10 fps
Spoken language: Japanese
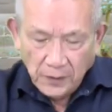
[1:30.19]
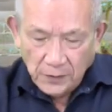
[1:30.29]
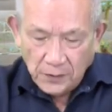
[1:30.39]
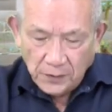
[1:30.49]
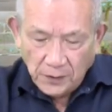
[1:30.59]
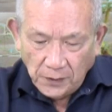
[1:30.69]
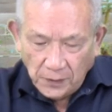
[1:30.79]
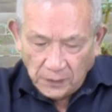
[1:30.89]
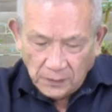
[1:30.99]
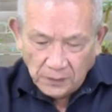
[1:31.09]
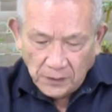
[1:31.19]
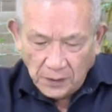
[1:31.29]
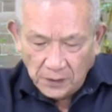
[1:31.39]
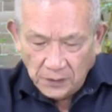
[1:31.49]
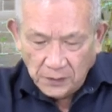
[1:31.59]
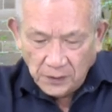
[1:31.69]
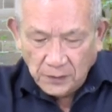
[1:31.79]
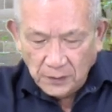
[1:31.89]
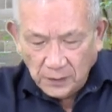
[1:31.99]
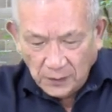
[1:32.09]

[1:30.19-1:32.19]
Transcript: 姿勢が大事です。